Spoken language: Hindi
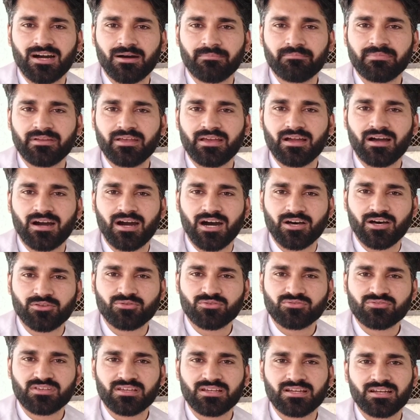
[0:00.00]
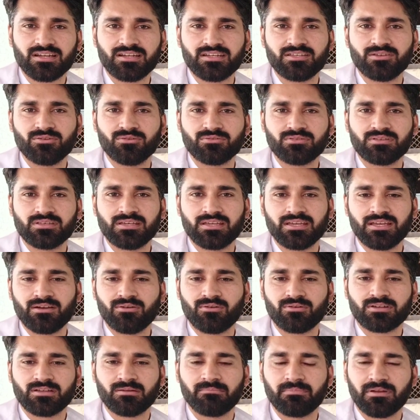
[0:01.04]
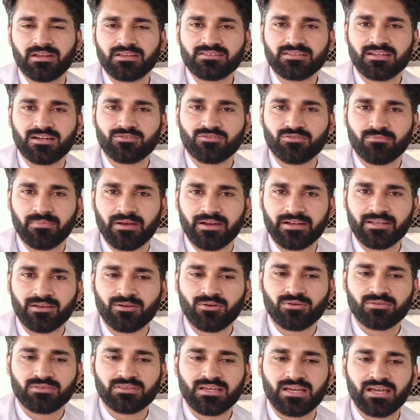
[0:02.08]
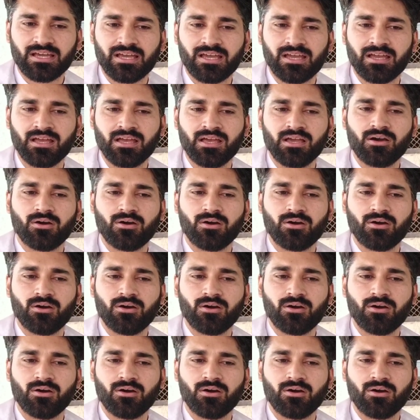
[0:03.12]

आपने हाथों से करनी होती है और टेम्परेचर ऑटोमेटिक होता है